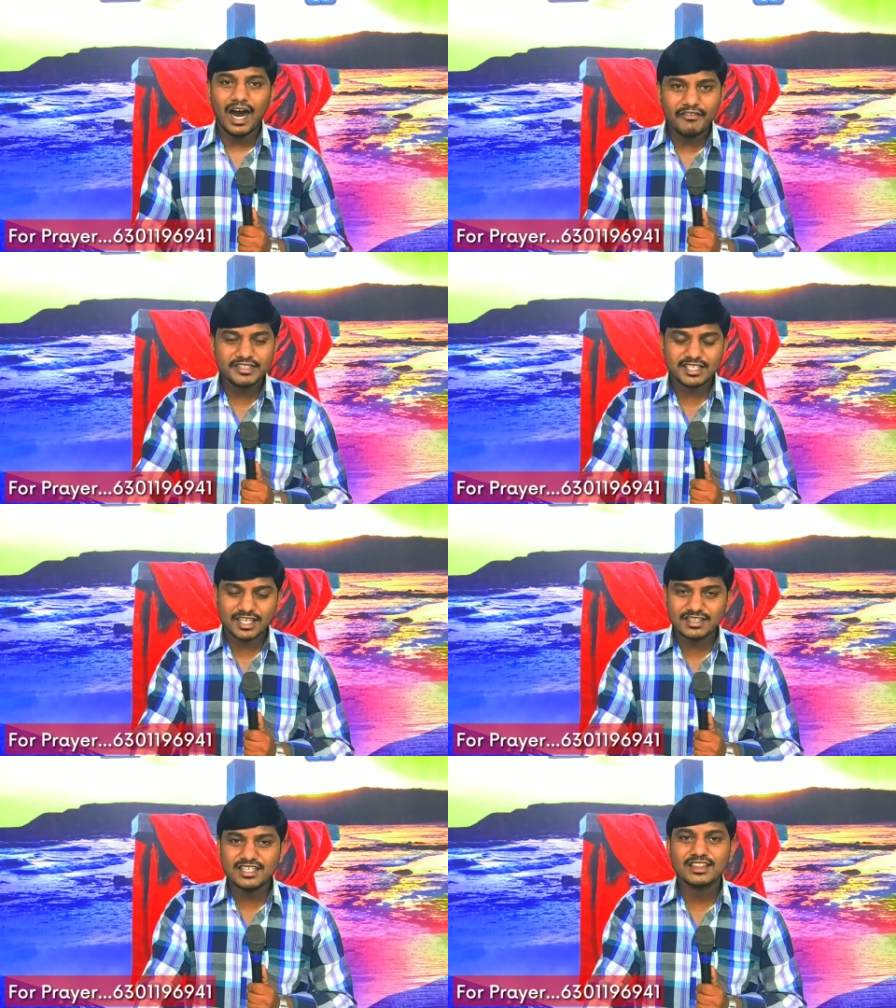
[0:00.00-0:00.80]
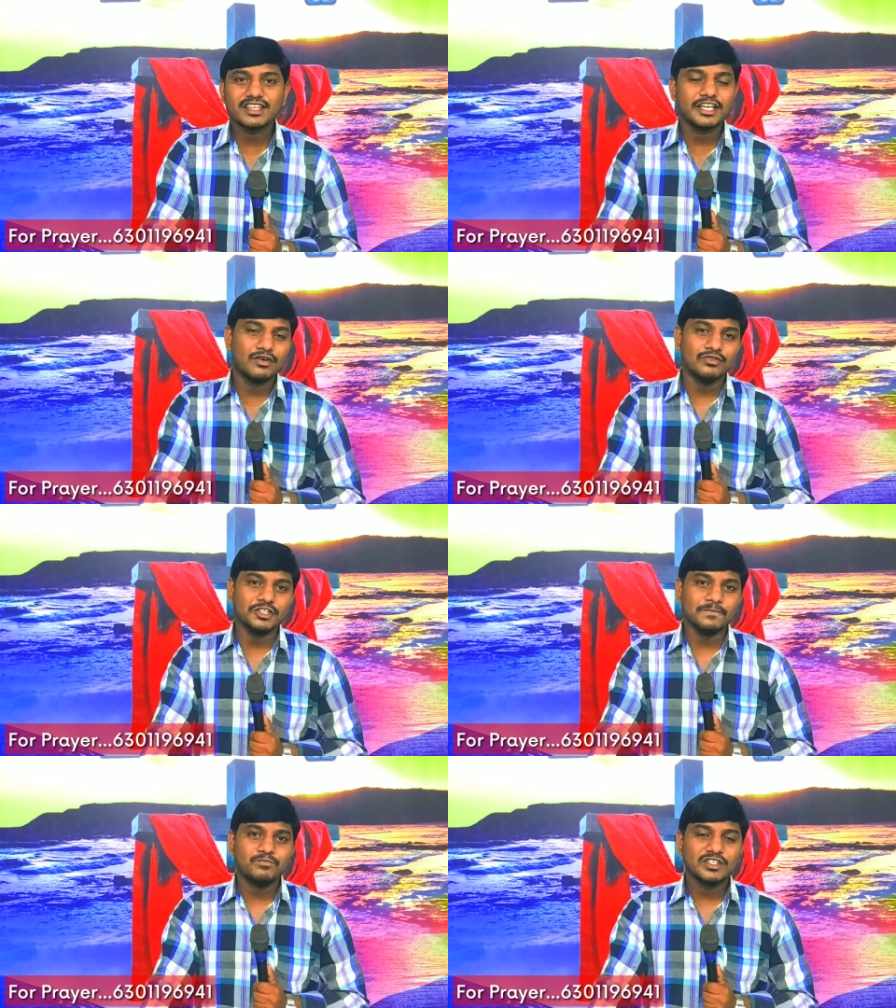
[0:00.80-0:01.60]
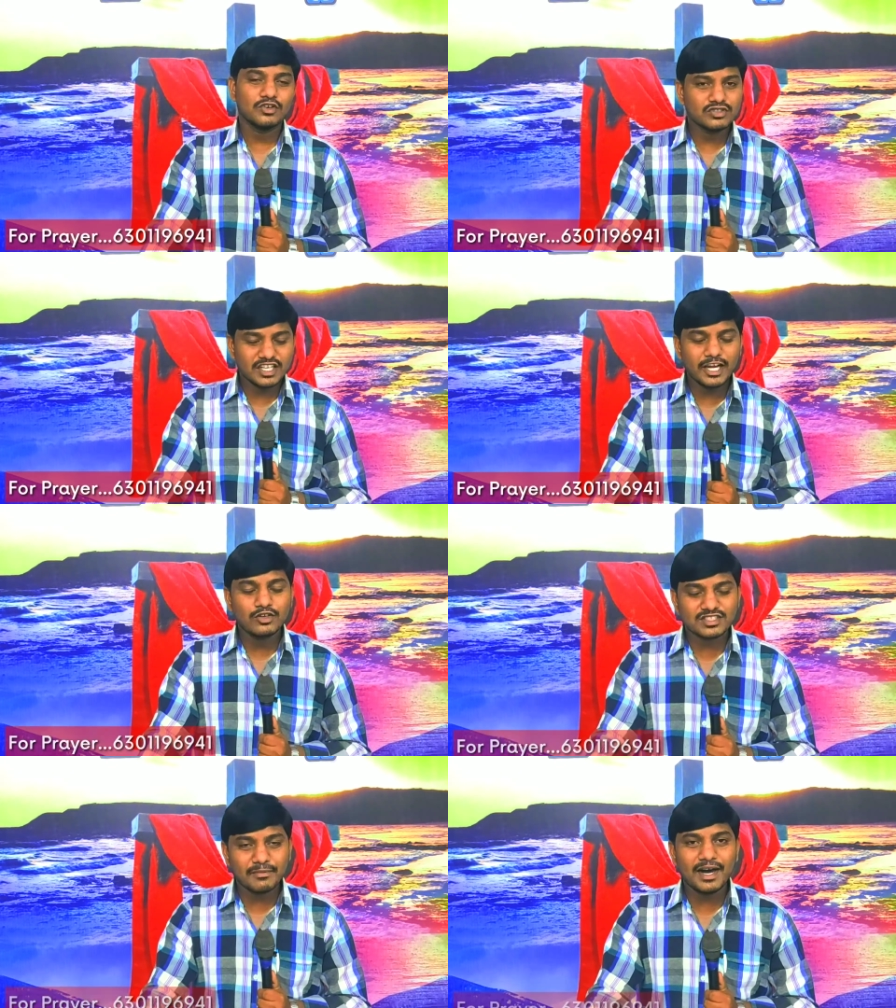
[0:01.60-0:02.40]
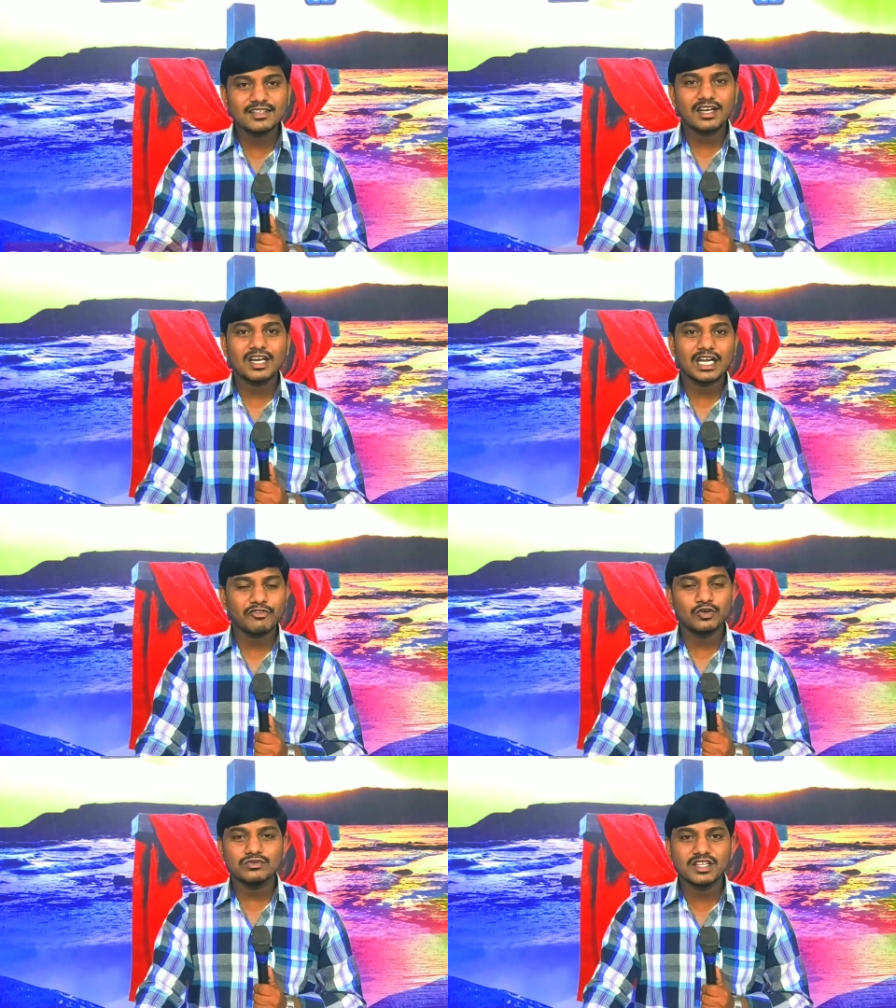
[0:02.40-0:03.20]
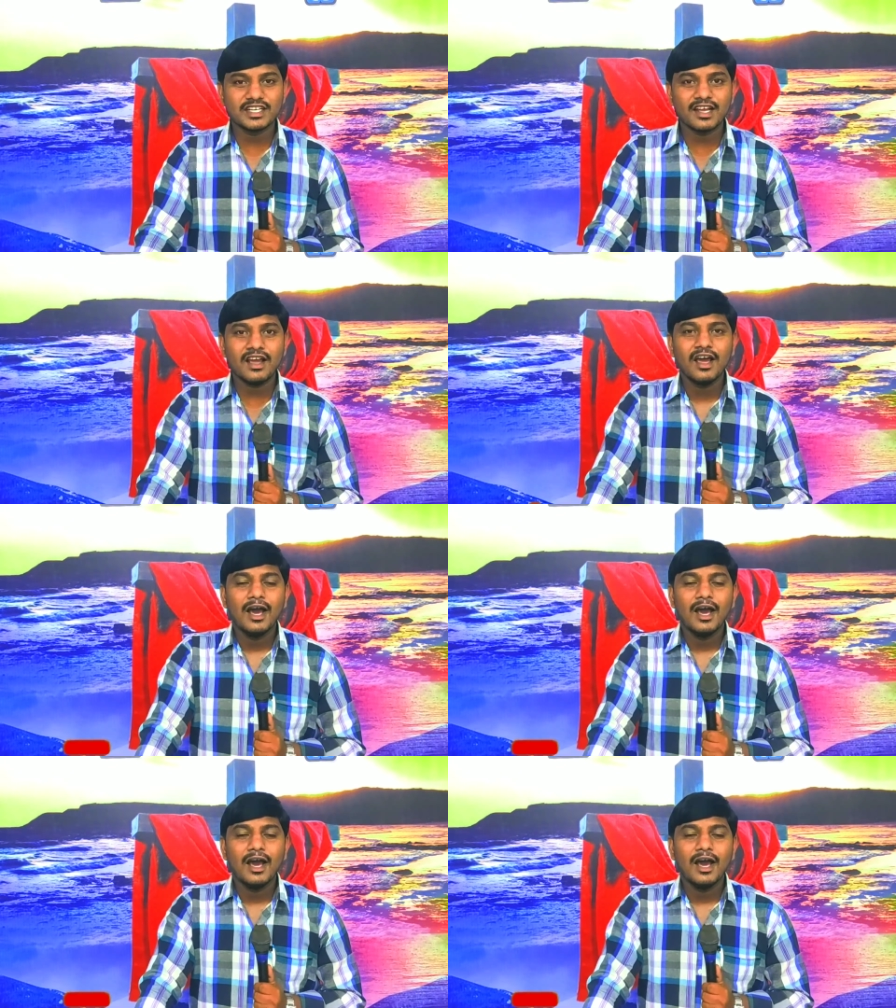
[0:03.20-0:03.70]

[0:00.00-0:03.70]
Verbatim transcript: ఆవశ్యకత ఎంతైనా ఉంది ఈరోజు నీలో సమాధానం కరువు అవుతుందంటే